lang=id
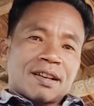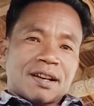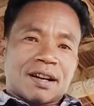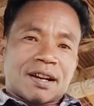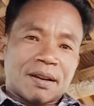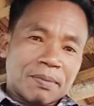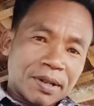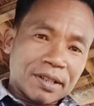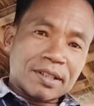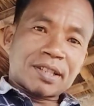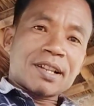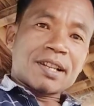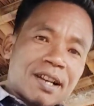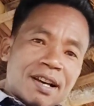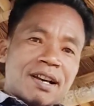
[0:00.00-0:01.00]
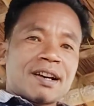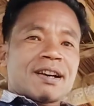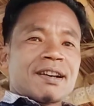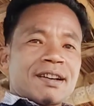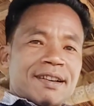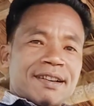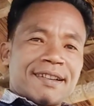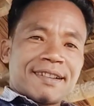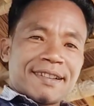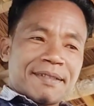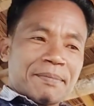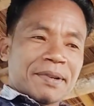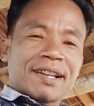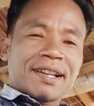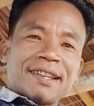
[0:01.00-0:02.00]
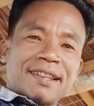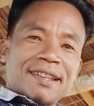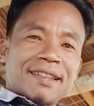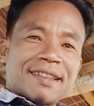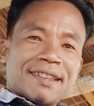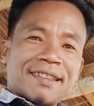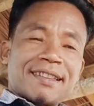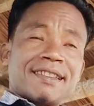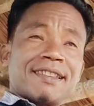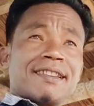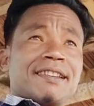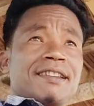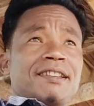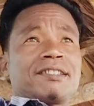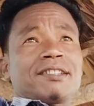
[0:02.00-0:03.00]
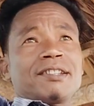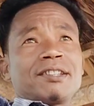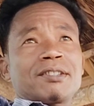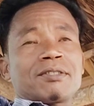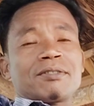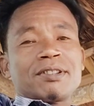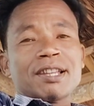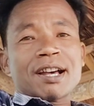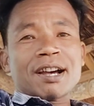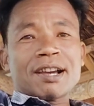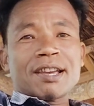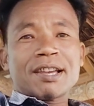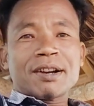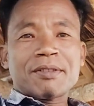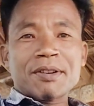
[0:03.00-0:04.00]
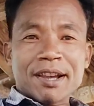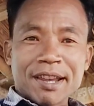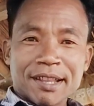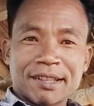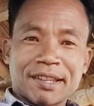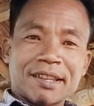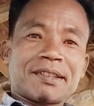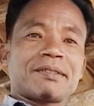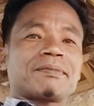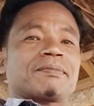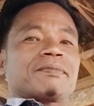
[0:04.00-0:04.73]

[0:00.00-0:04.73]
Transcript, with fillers: anga mangsa manggen sing ni song ni ahaya ko ahet ken